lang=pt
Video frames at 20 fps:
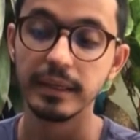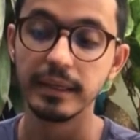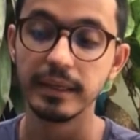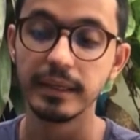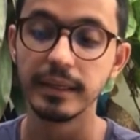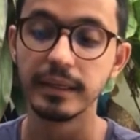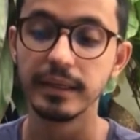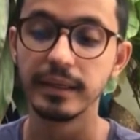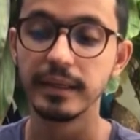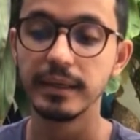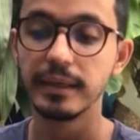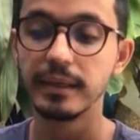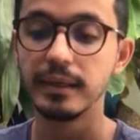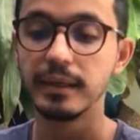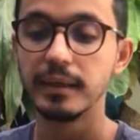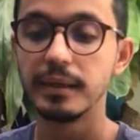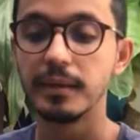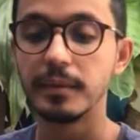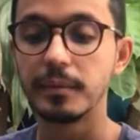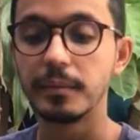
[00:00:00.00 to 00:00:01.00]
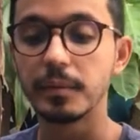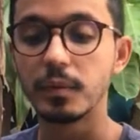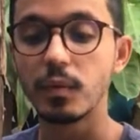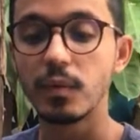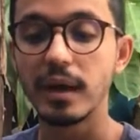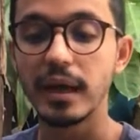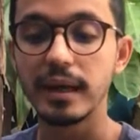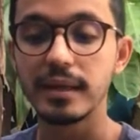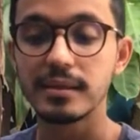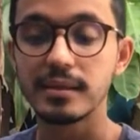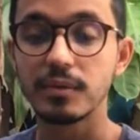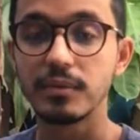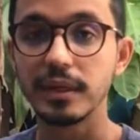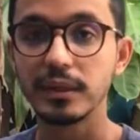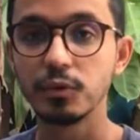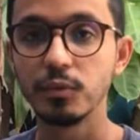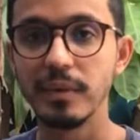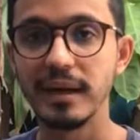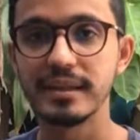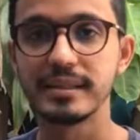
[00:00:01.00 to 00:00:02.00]
E com
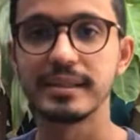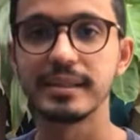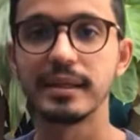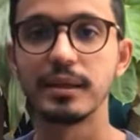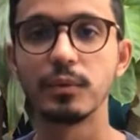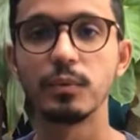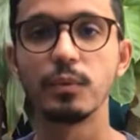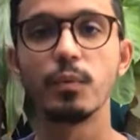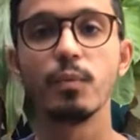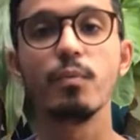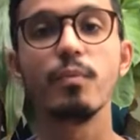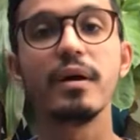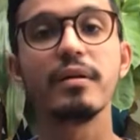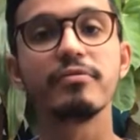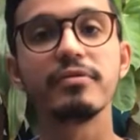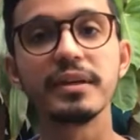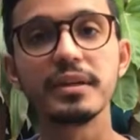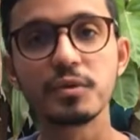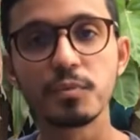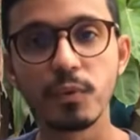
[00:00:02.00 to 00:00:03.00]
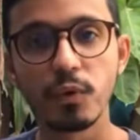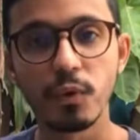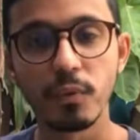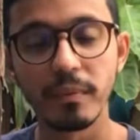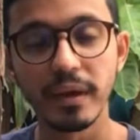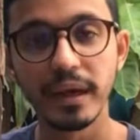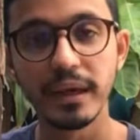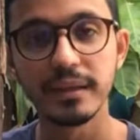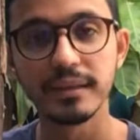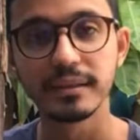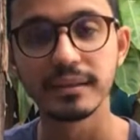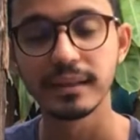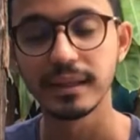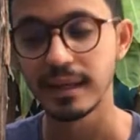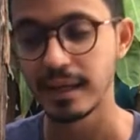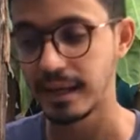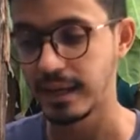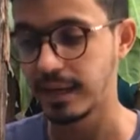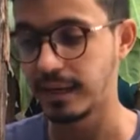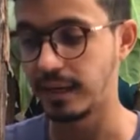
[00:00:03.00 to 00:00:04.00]
relação à adubação, uma vez por mês
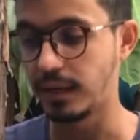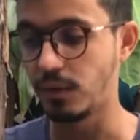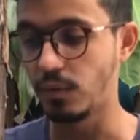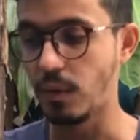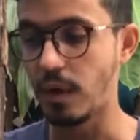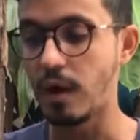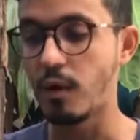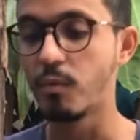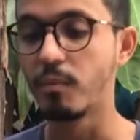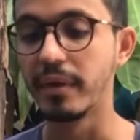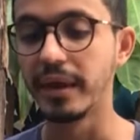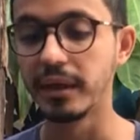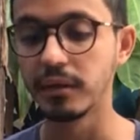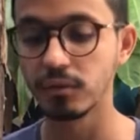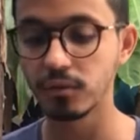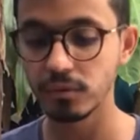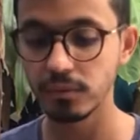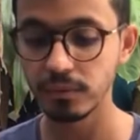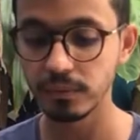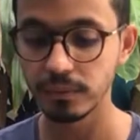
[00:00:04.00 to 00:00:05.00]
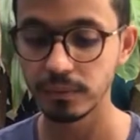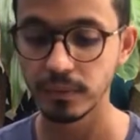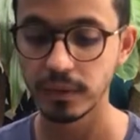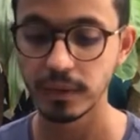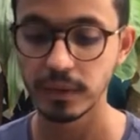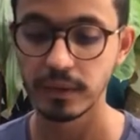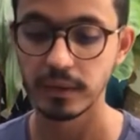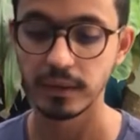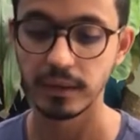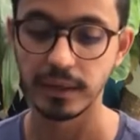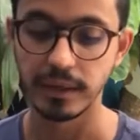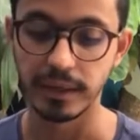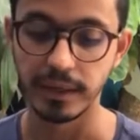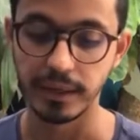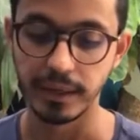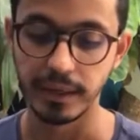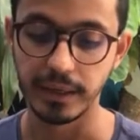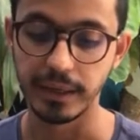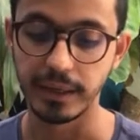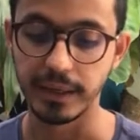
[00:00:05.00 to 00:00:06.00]
eu aumento
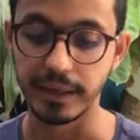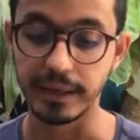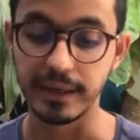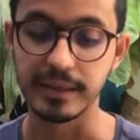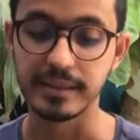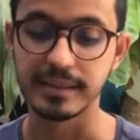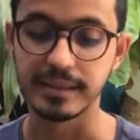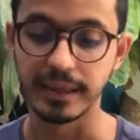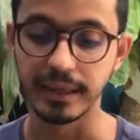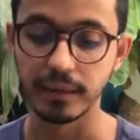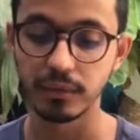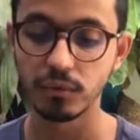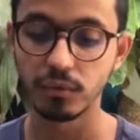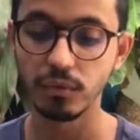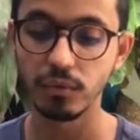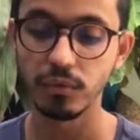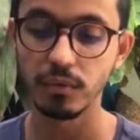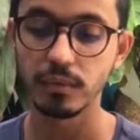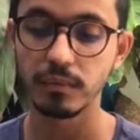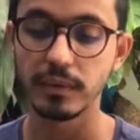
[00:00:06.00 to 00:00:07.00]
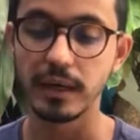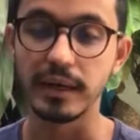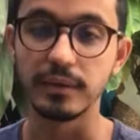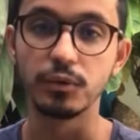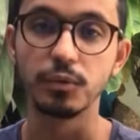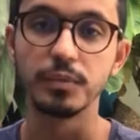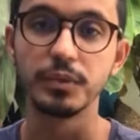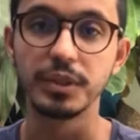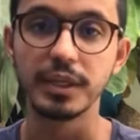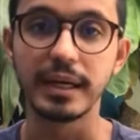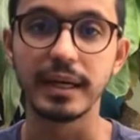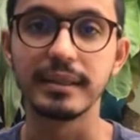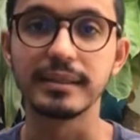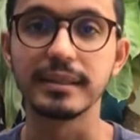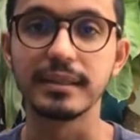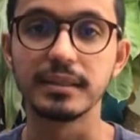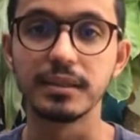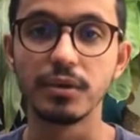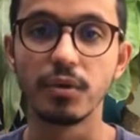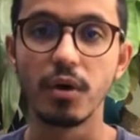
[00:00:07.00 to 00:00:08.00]
é, acrescento adubo de
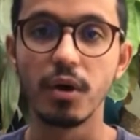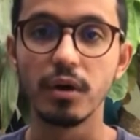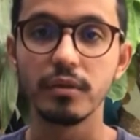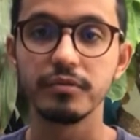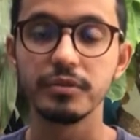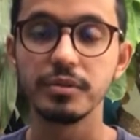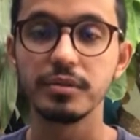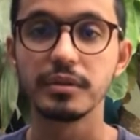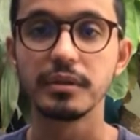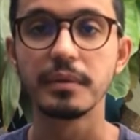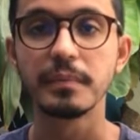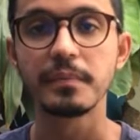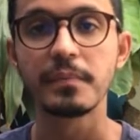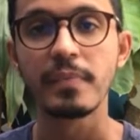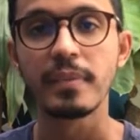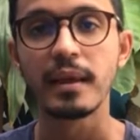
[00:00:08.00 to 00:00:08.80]
casca de ovos.